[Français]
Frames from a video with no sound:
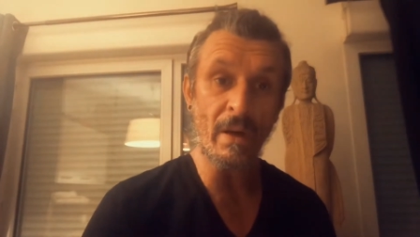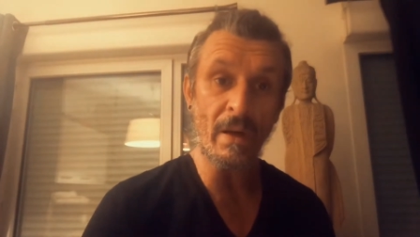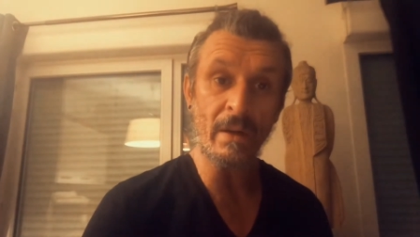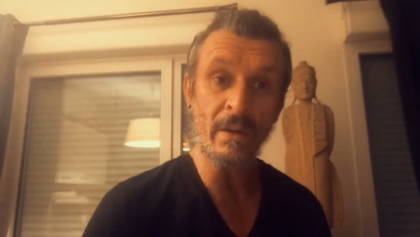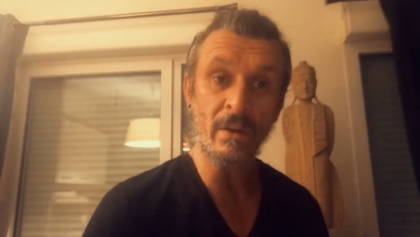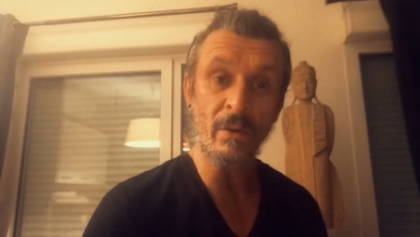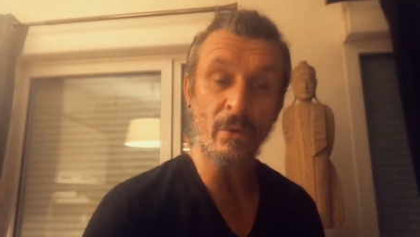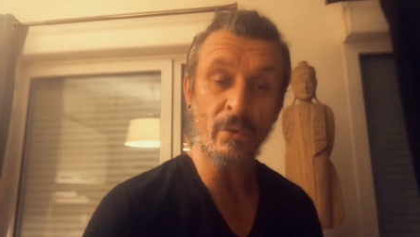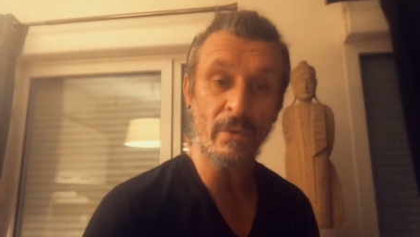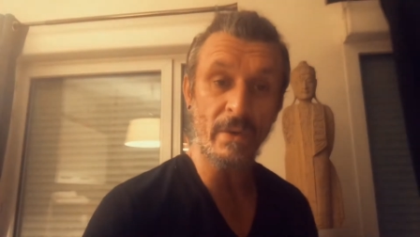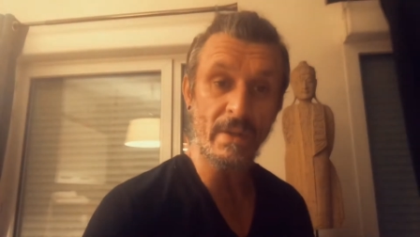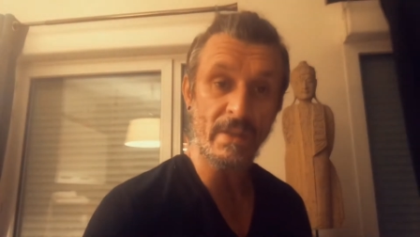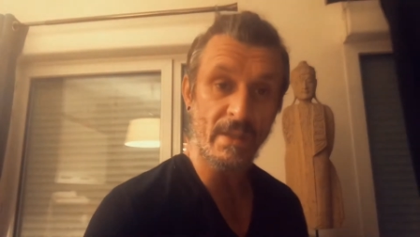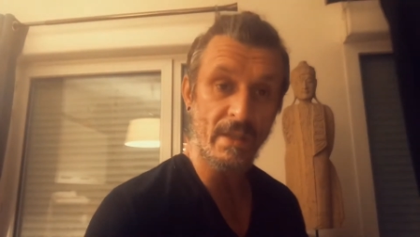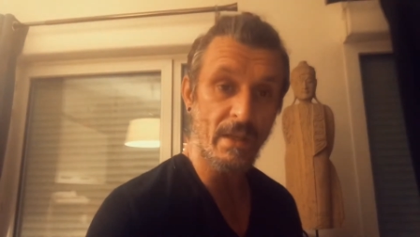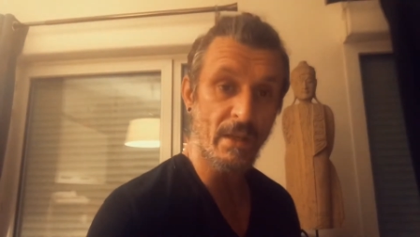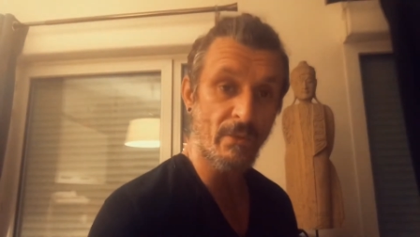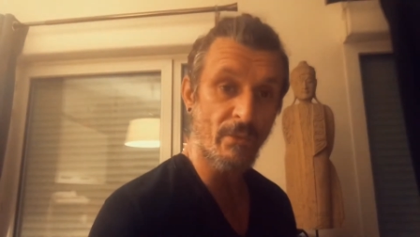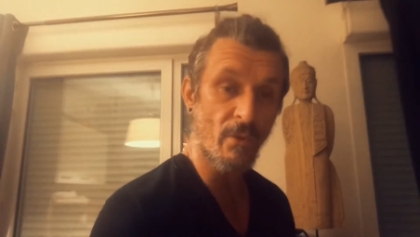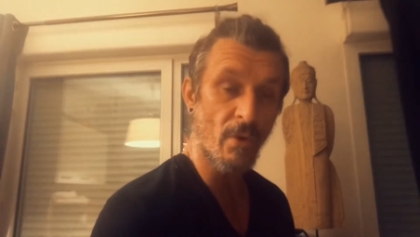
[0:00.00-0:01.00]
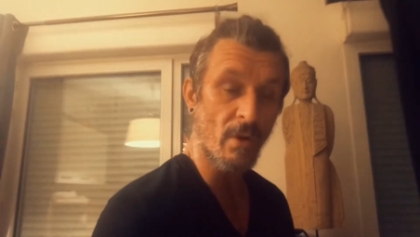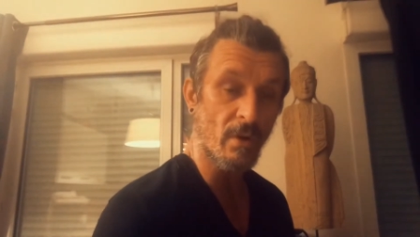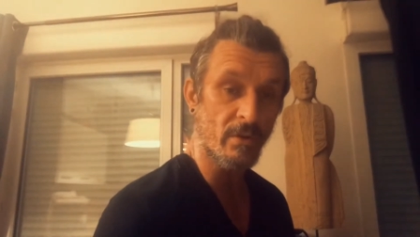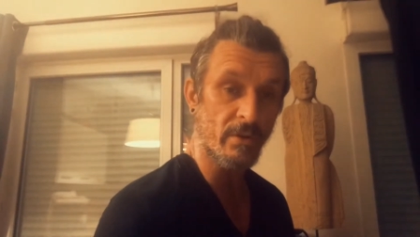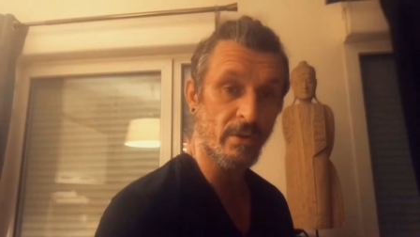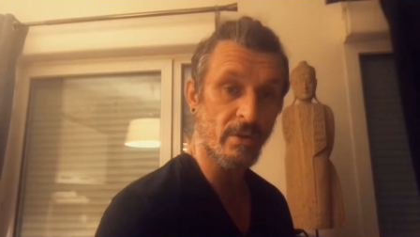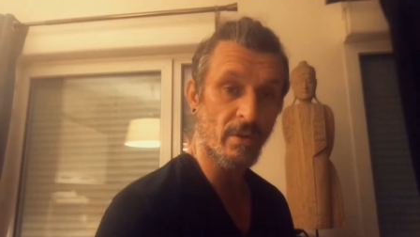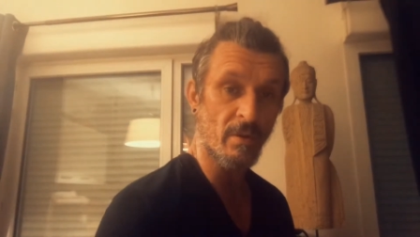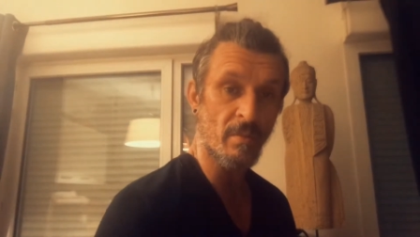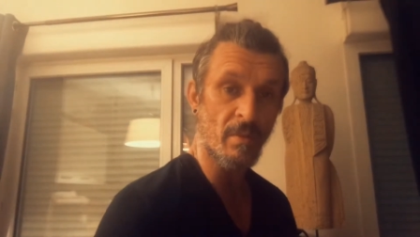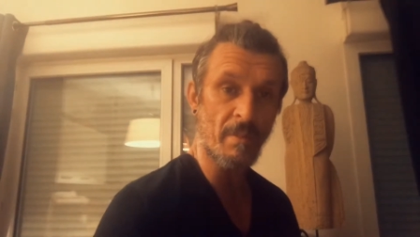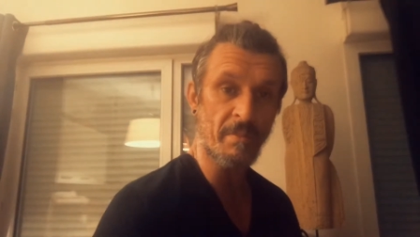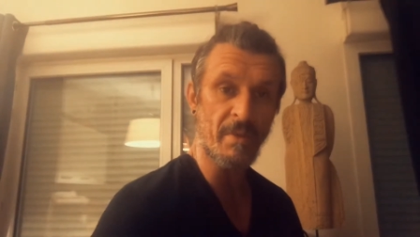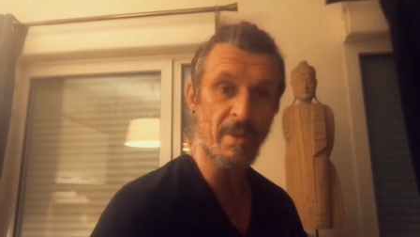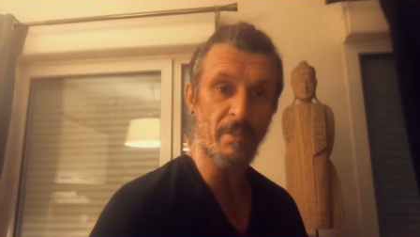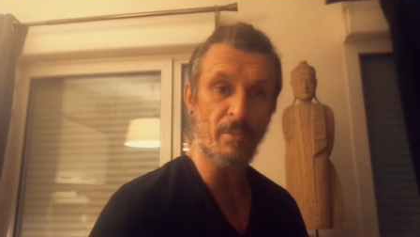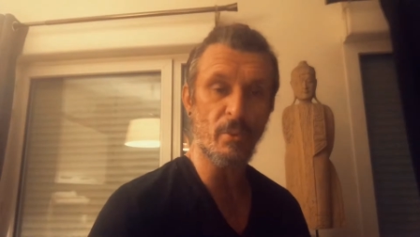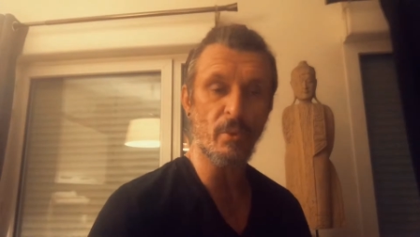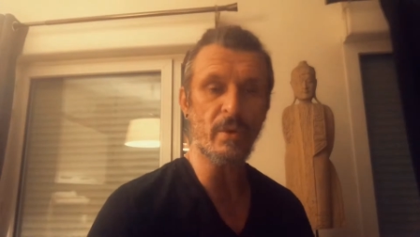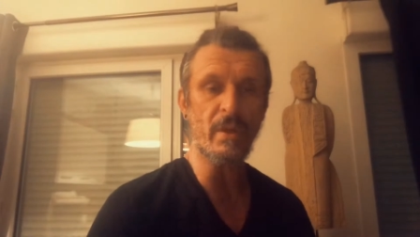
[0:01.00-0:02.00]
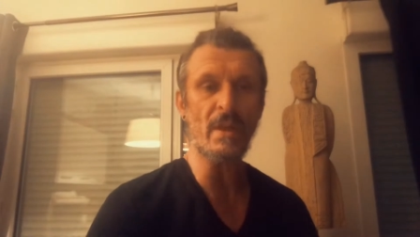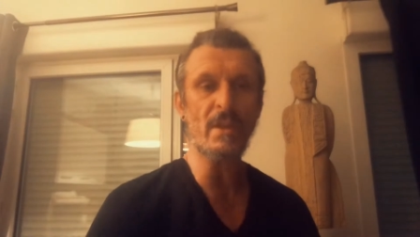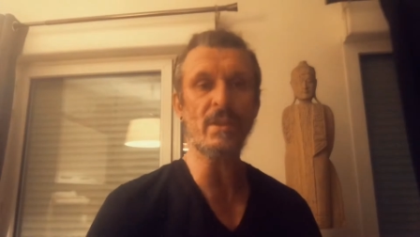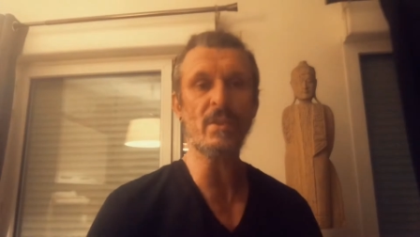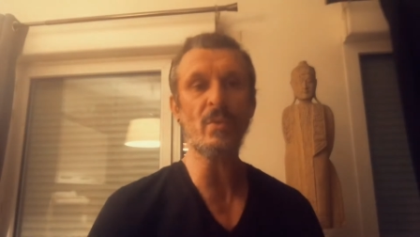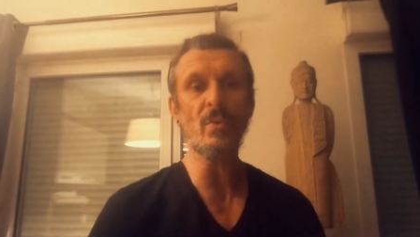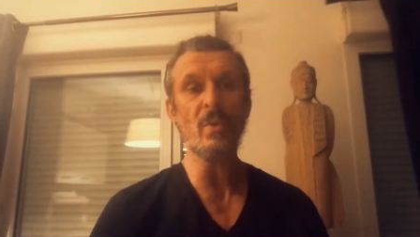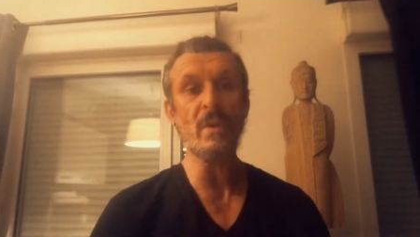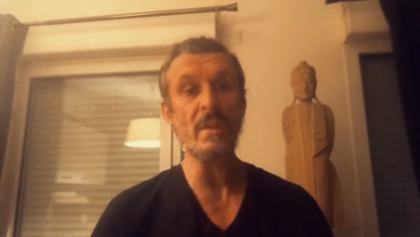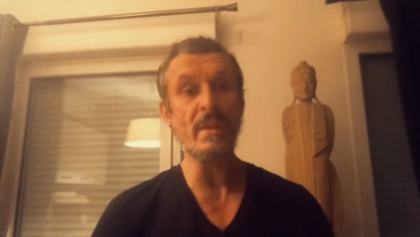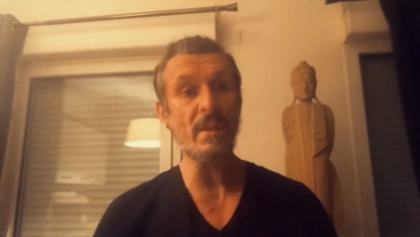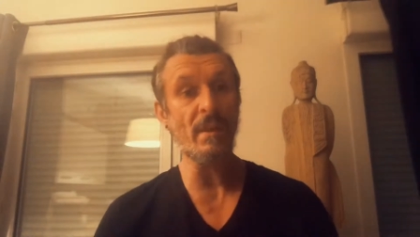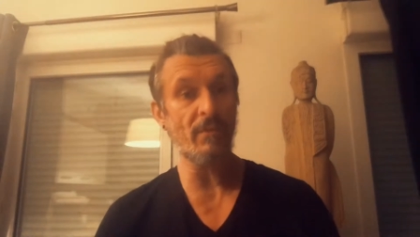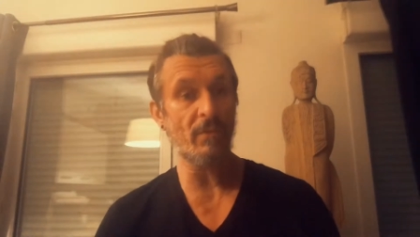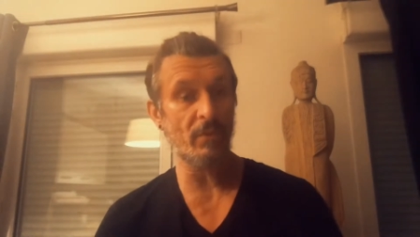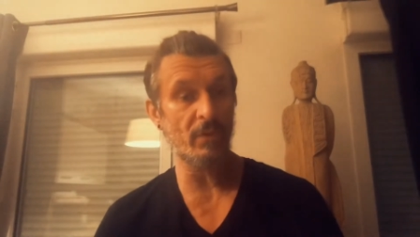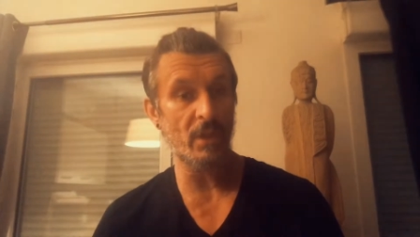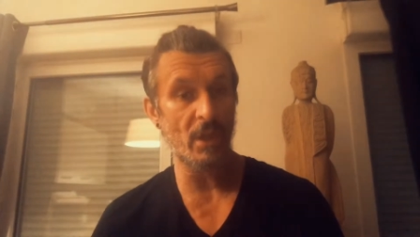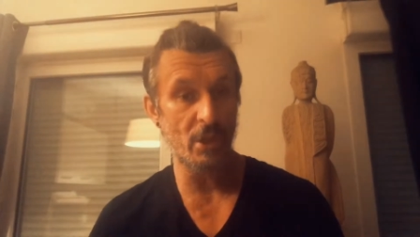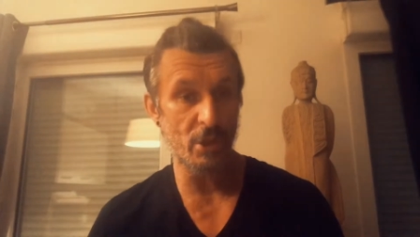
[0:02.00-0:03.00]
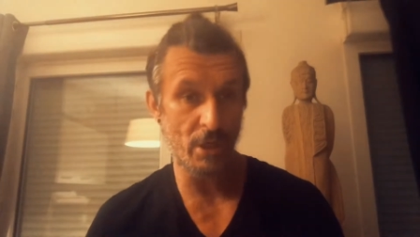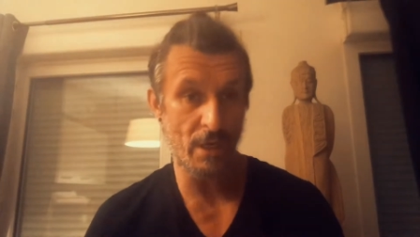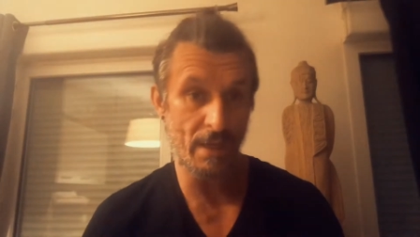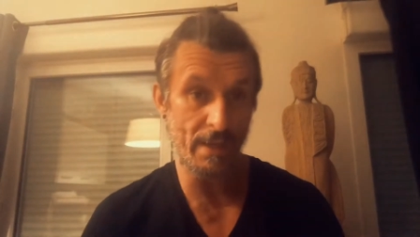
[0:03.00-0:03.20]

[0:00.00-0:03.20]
euh, on va essayer de voir ensemble un petit peu quels sont les avantages et